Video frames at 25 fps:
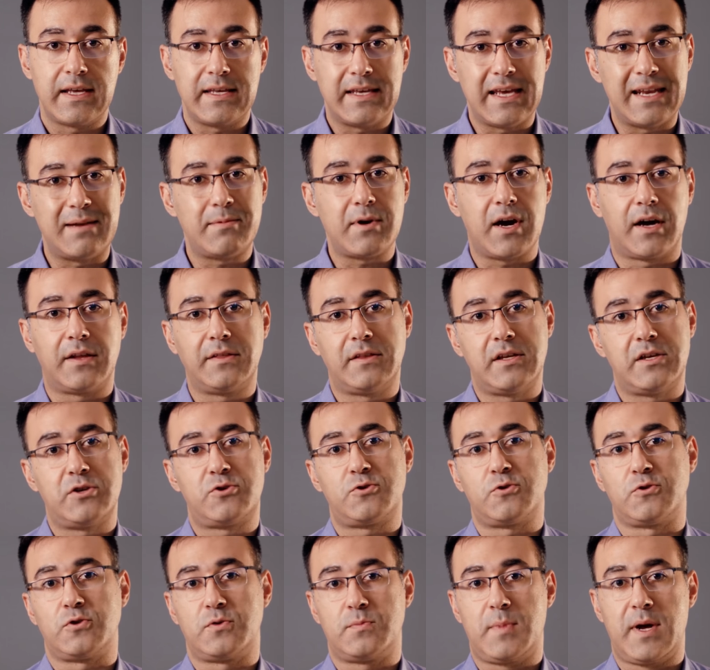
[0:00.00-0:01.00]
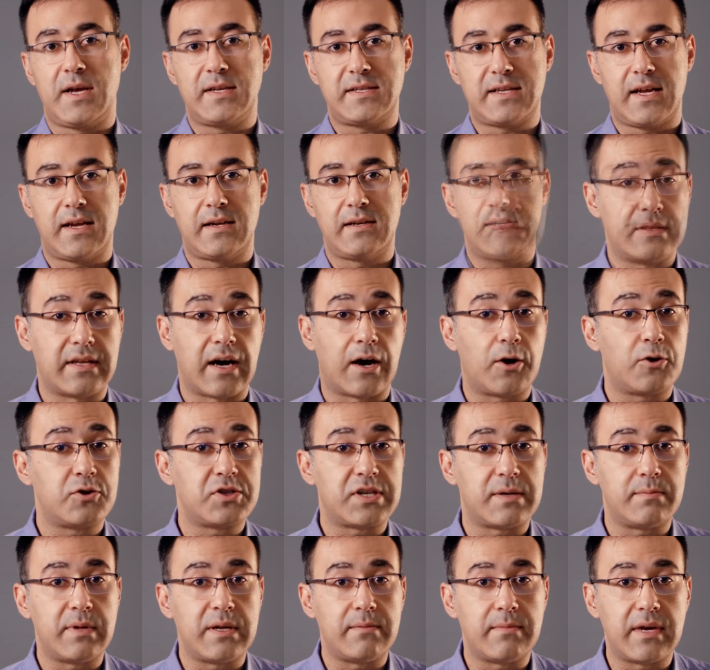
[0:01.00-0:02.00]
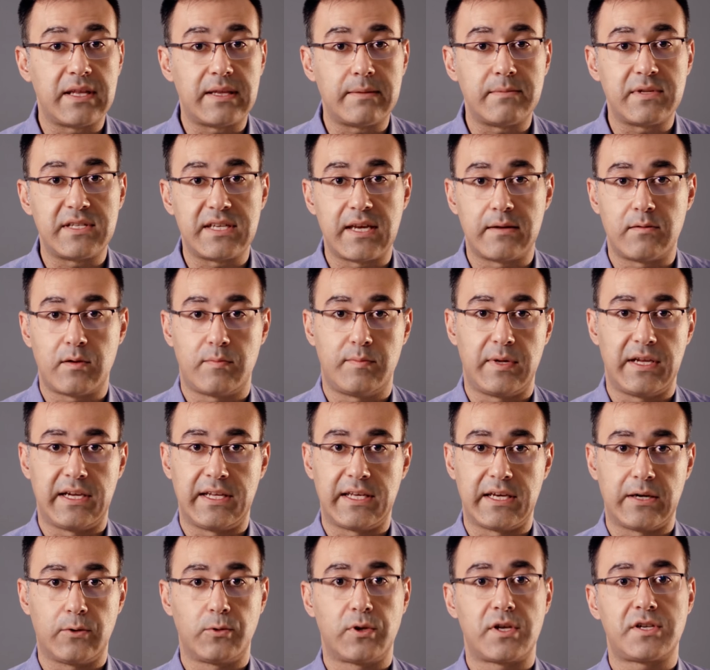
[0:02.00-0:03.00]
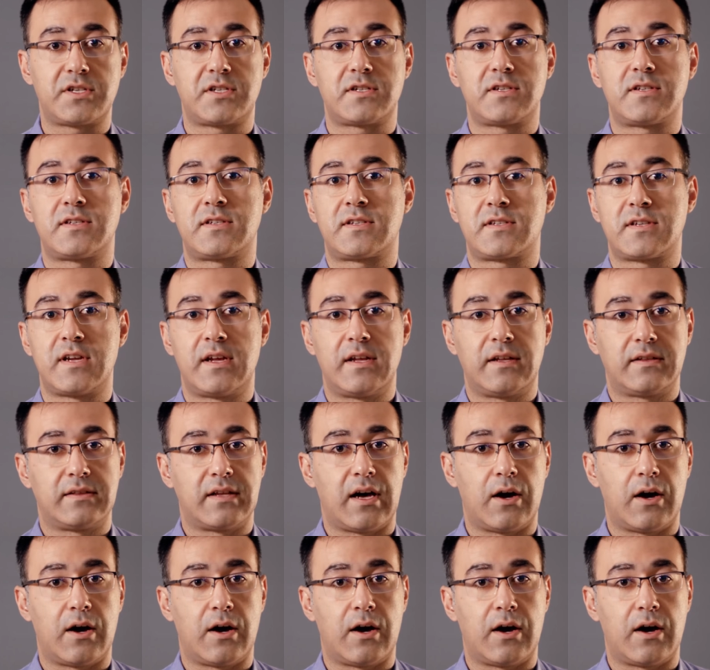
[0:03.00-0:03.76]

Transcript: Yeni bir anlayış olur bazen. Daha önce bilmediğimiz yeni bir bilgiye ulaşırız.